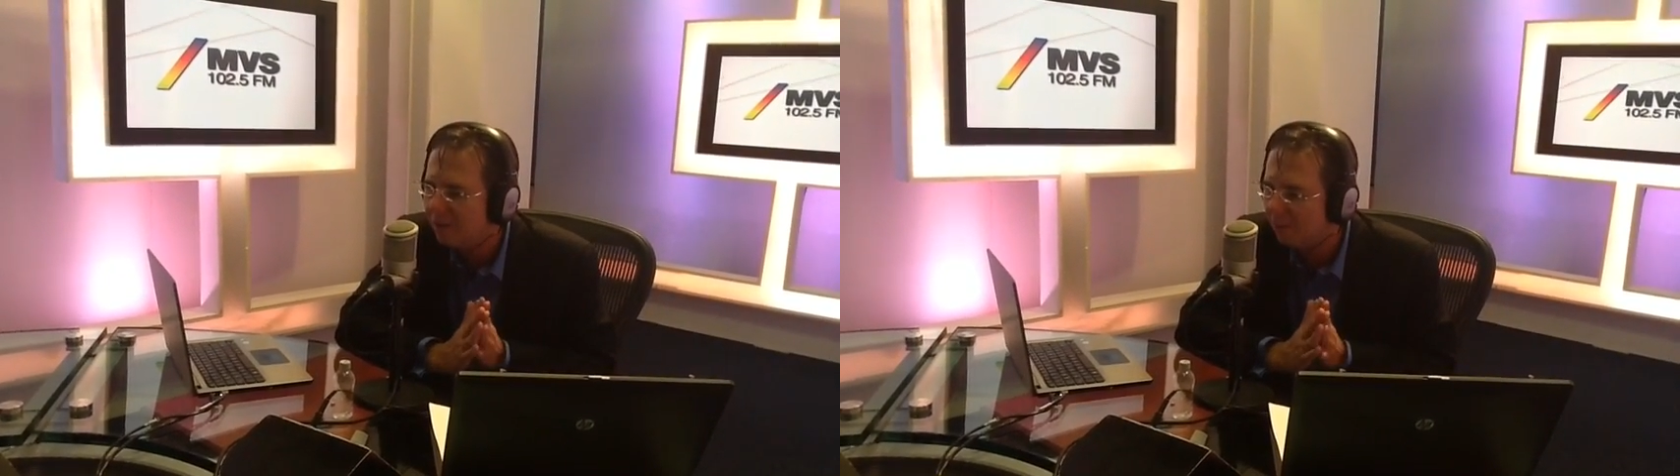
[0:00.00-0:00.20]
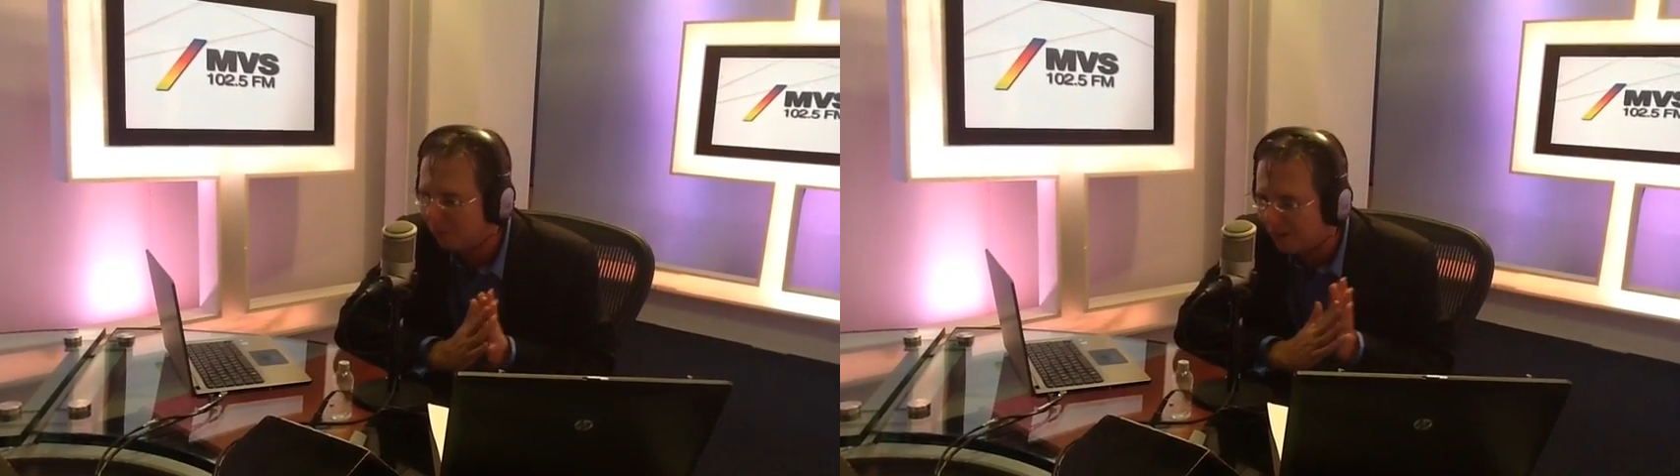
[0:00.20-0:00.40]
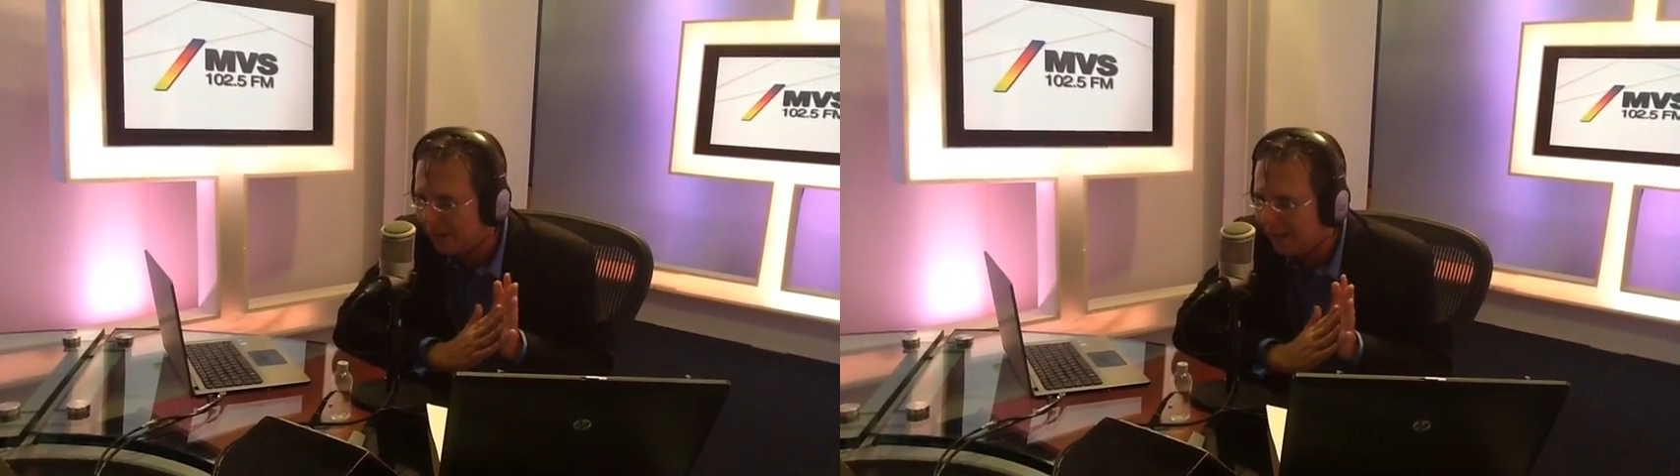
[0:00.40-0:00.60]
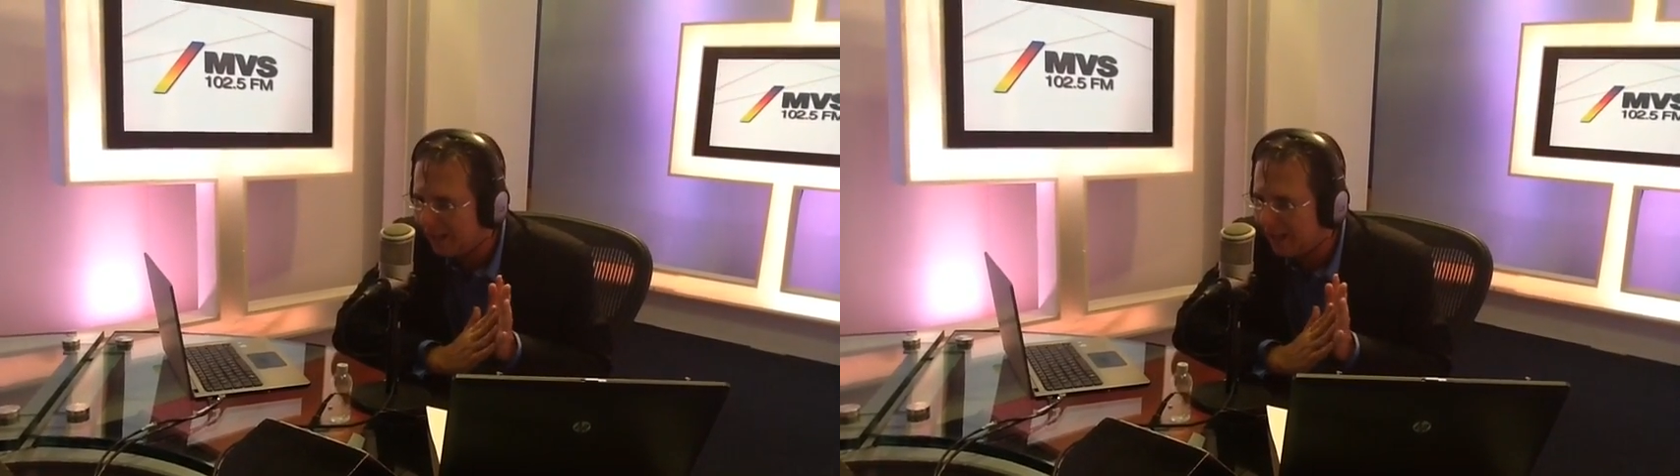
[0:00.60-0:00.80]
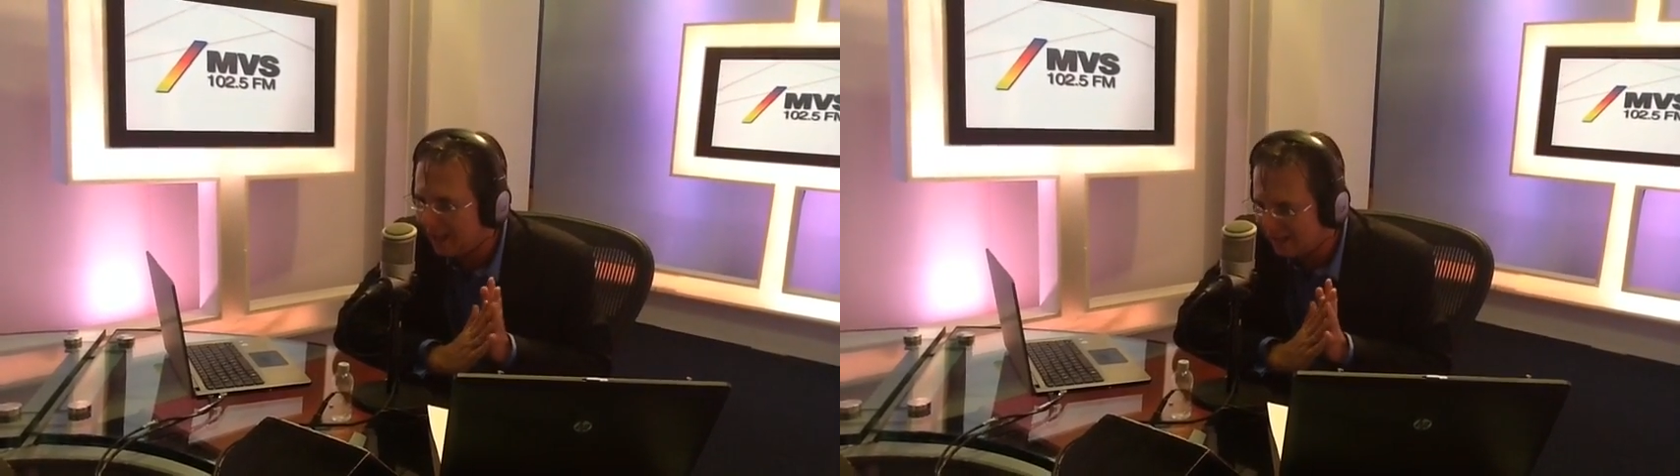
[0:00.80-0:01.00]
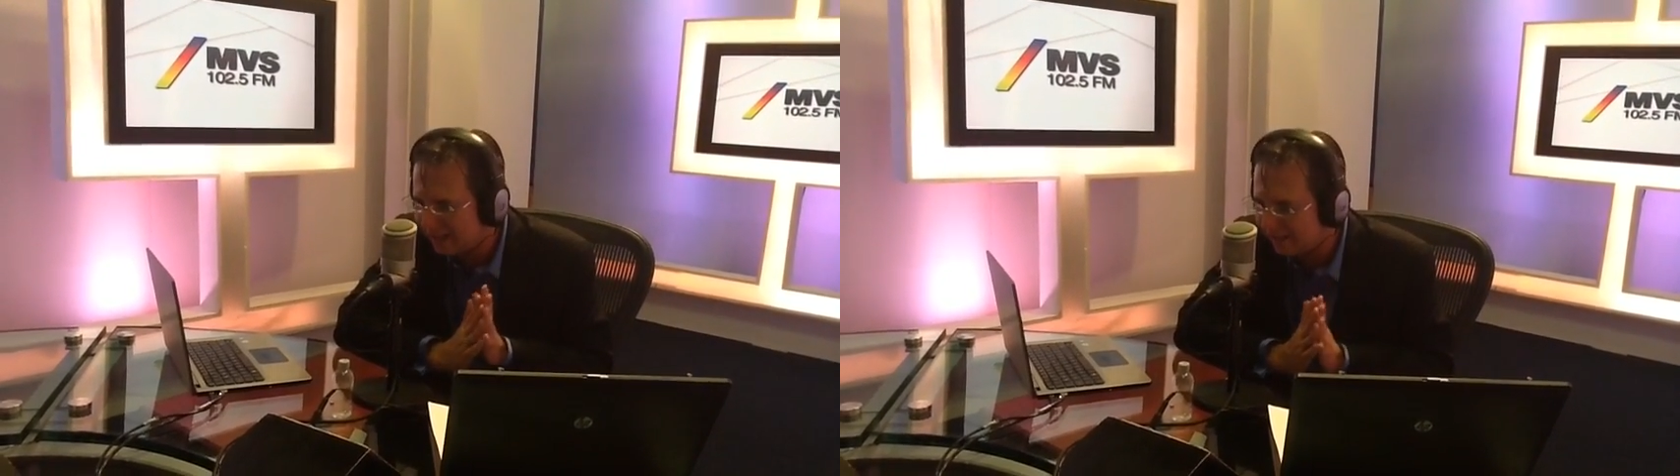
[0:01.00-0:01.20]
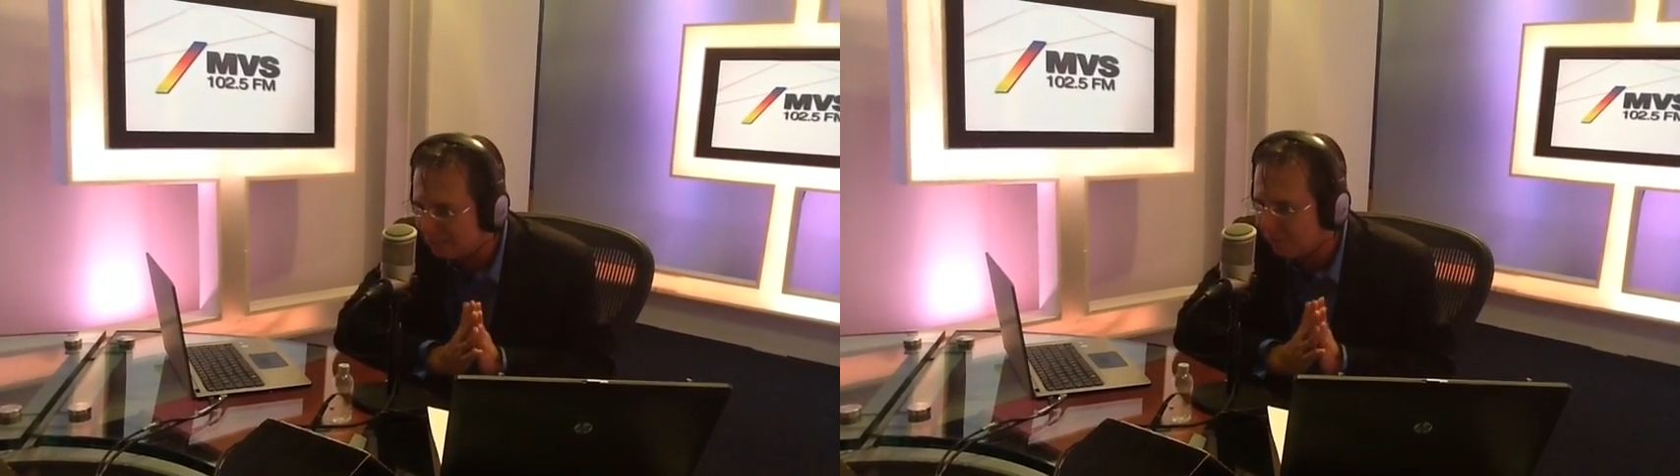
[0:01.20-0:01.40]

porque es,